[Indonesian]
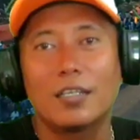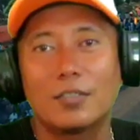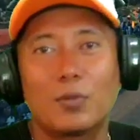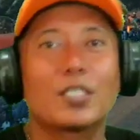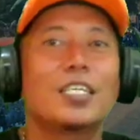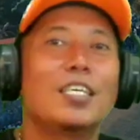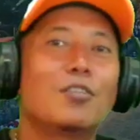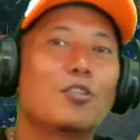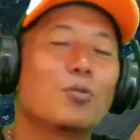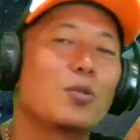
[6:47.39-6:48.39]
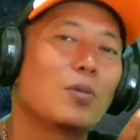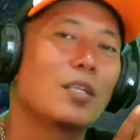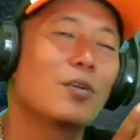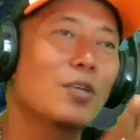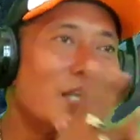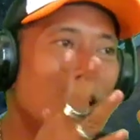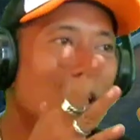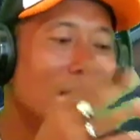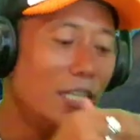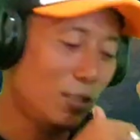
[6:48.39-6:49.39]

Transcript: Seperti itu teman-teman. Oke,